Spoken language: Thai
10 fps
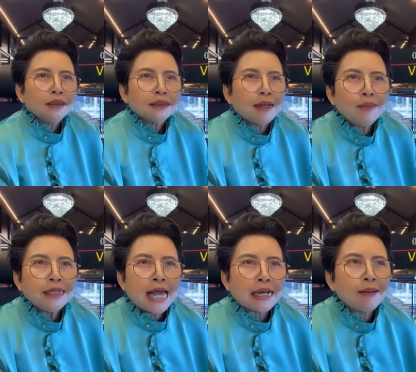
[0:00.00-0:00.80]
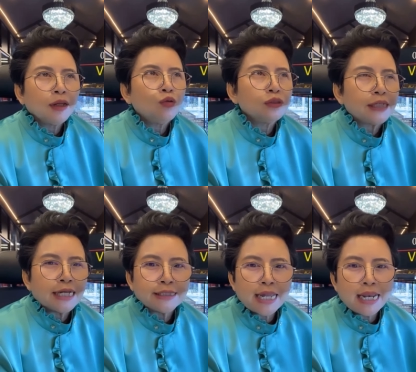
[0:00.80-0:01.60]
ฉันไม่อยากทำให้คุณเสีย
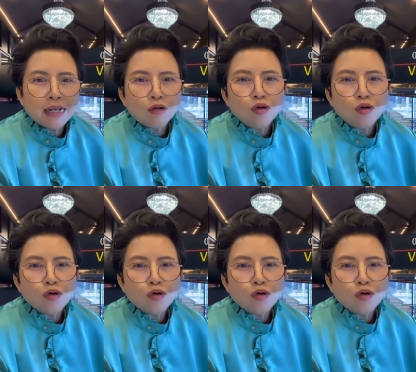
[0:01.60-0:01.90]
ใจในอนาค